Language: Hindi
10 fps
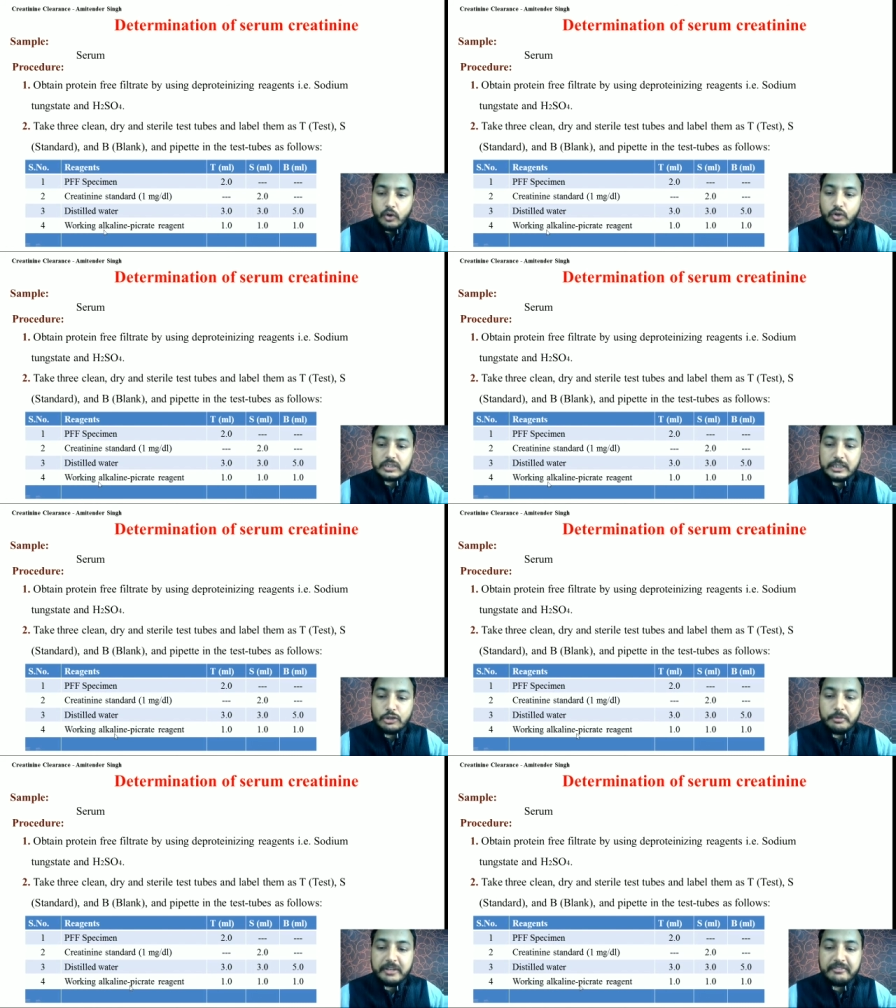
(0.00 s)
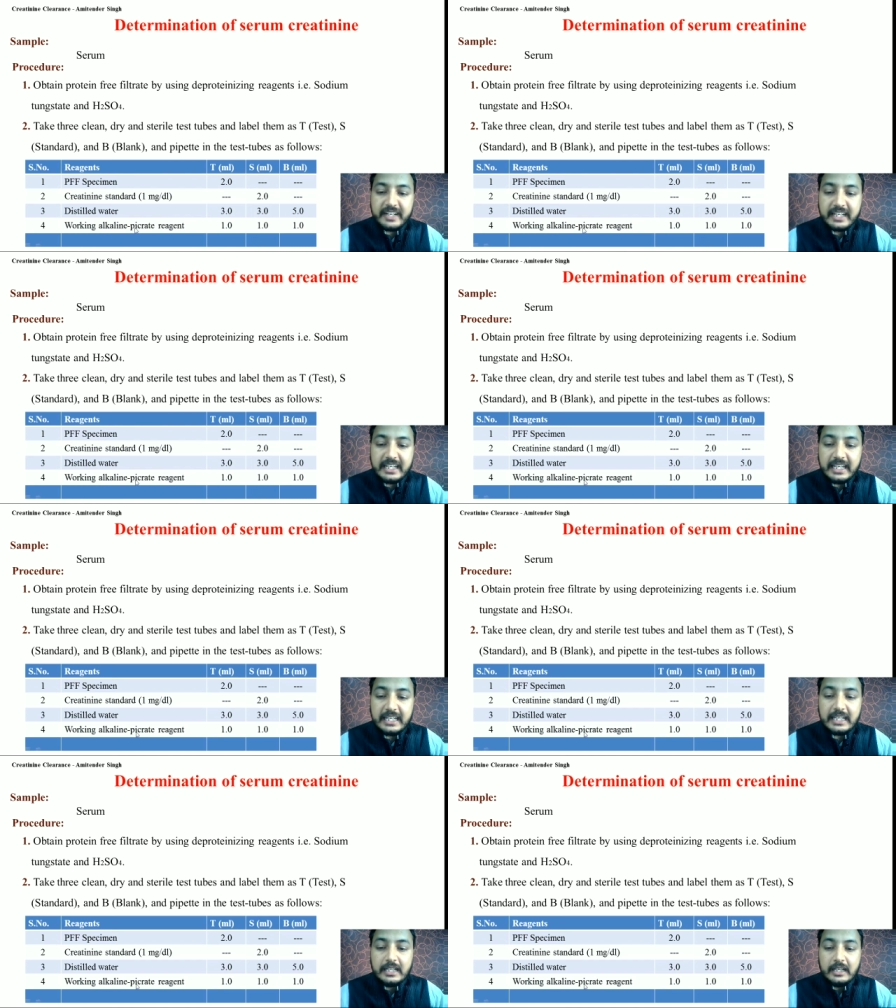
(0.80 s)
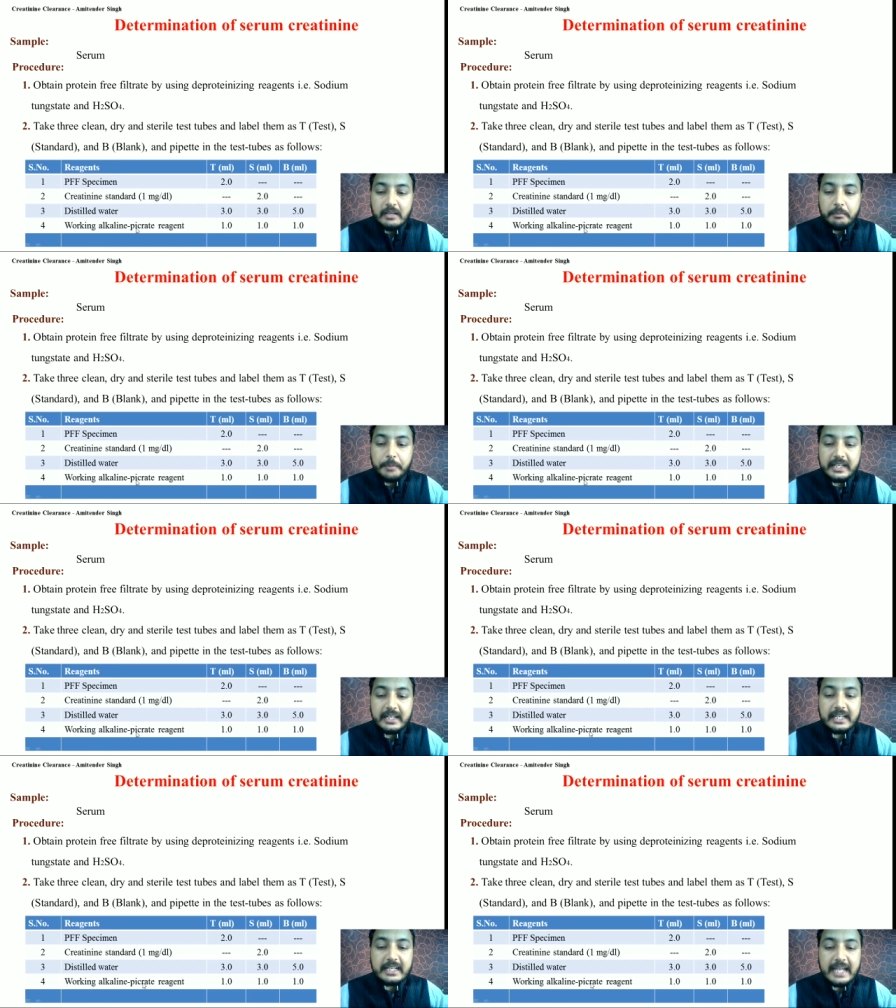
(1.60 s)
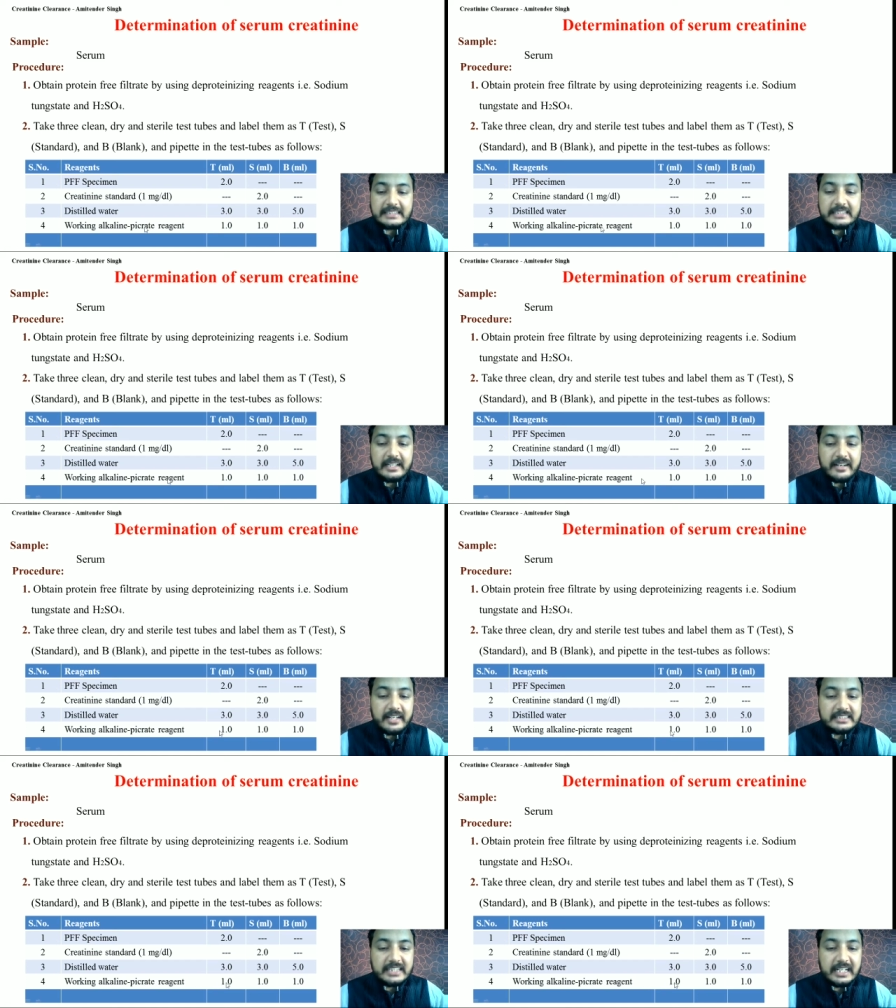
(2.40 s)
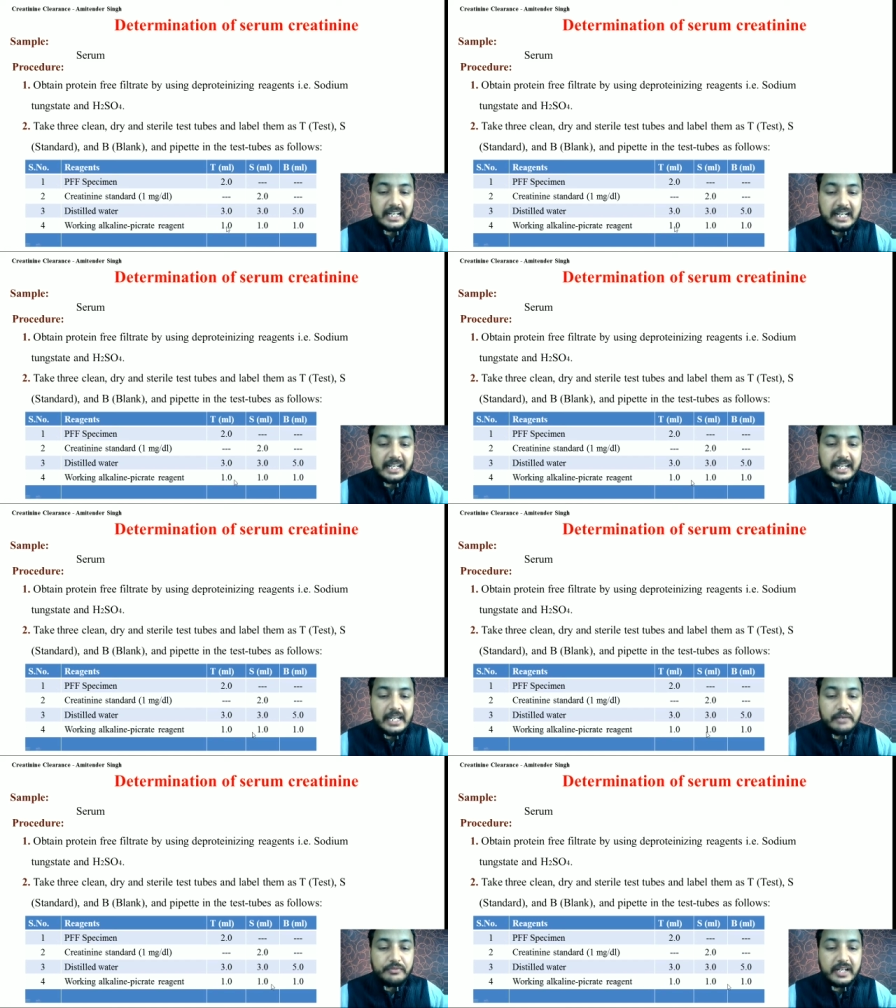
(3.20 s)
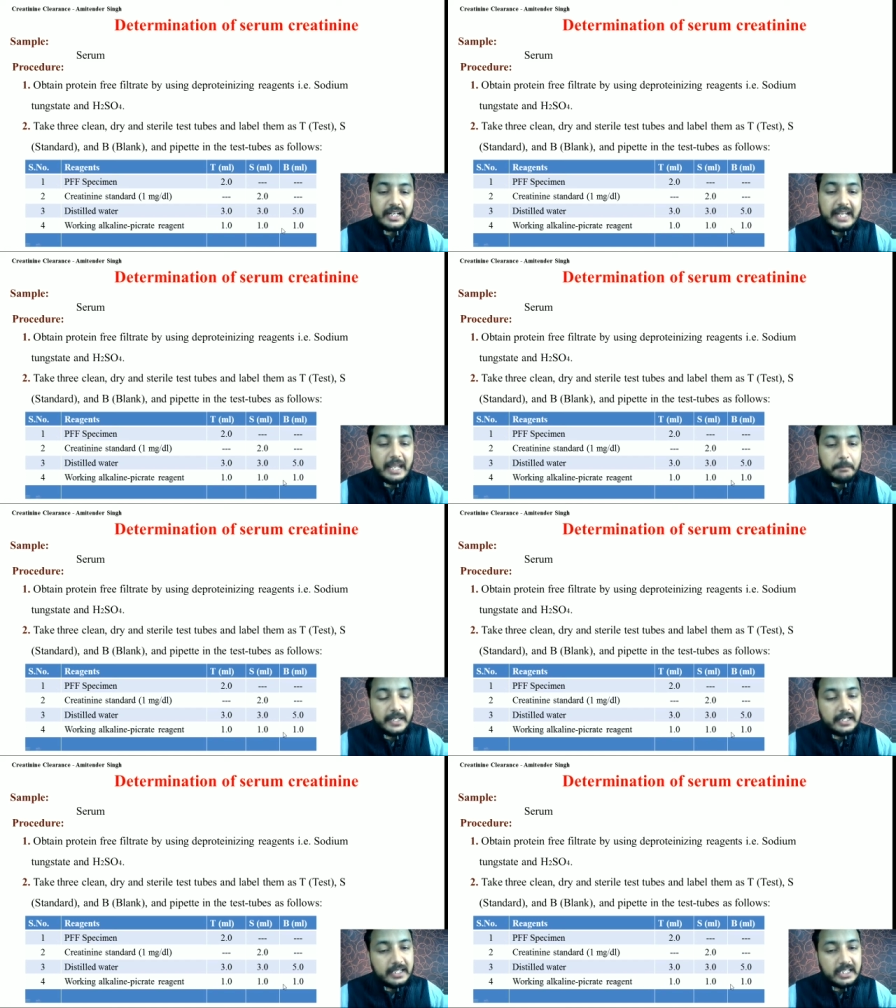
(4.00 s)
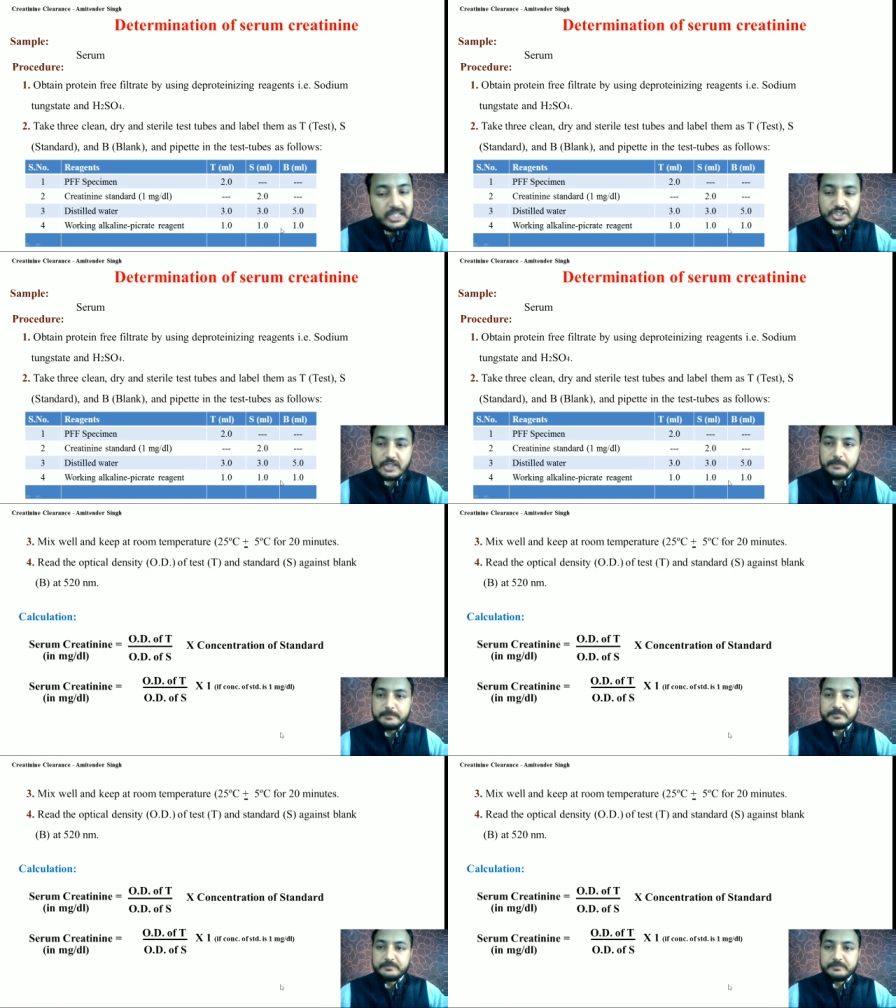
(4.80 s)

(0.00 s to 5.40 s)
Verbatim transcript: और तीनों में वर्किंग पिक्रिक एसिड रिएजेंट डालेंगे वन एम ईच